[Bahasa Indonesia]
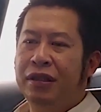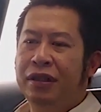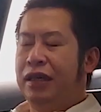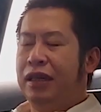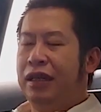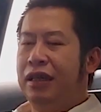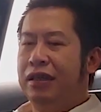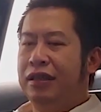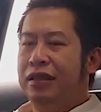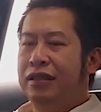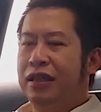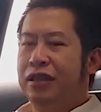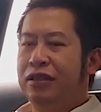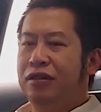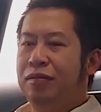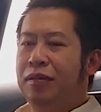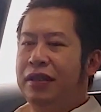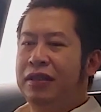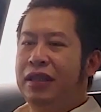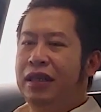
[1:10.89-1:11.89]
Sekarang kita
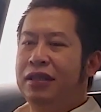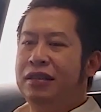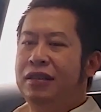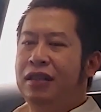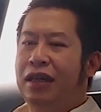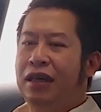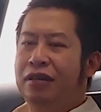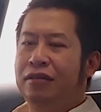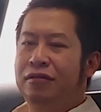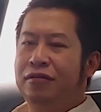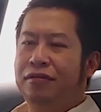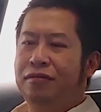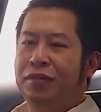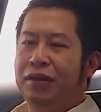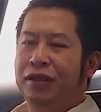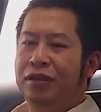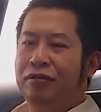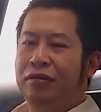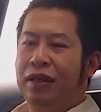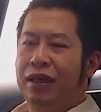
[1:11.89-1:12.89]
coba tes lagu
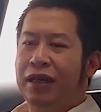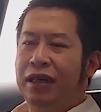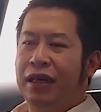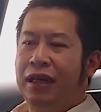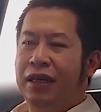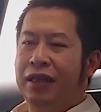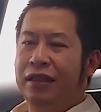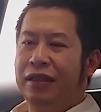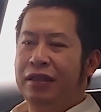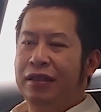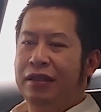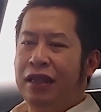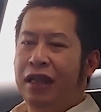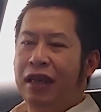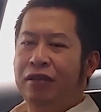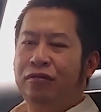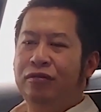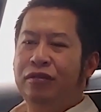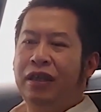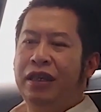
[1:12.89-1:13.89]
menggunakan
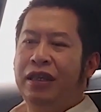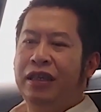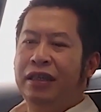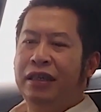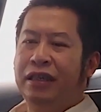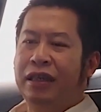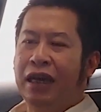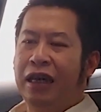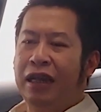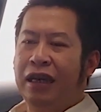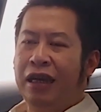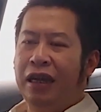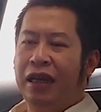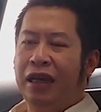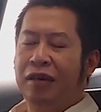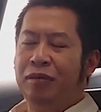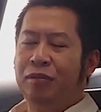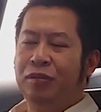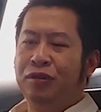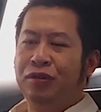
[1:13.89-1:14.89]
lagu dari
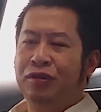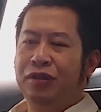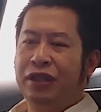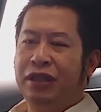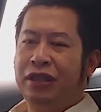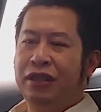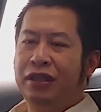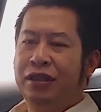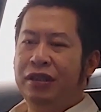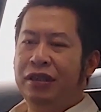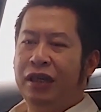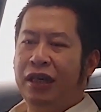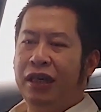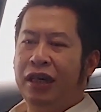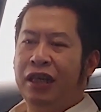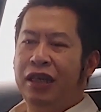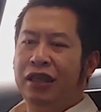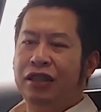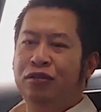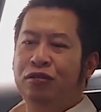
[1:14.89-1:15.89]
Carla Bruni, uh,
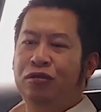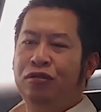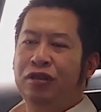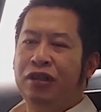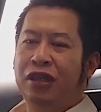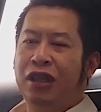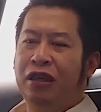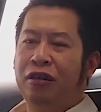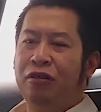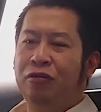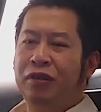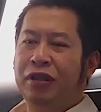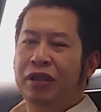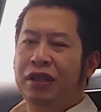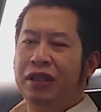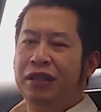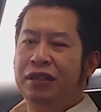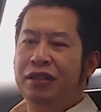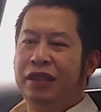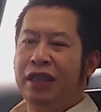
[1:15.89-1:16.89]
eh, judulnya
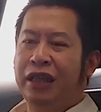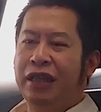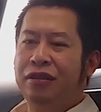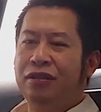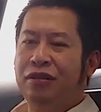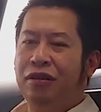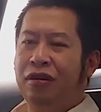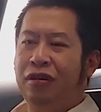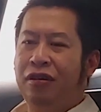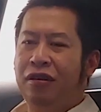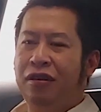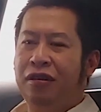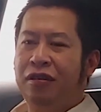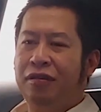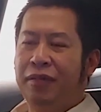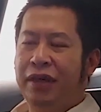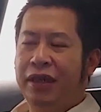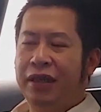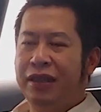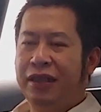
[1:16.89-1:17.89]
Winner Takes All.
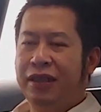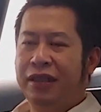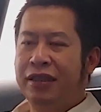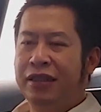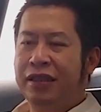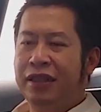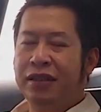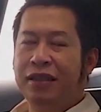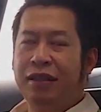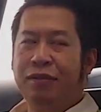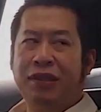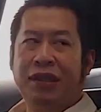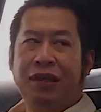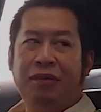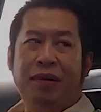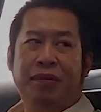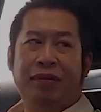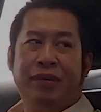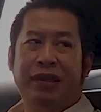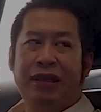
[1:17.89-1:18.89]
Mari kita
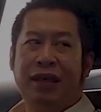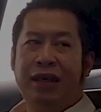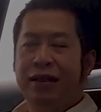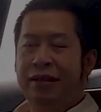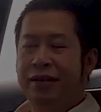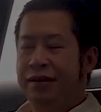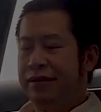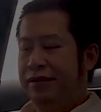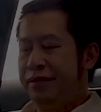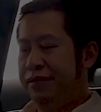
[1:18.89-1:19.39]
sama-sama mendengar.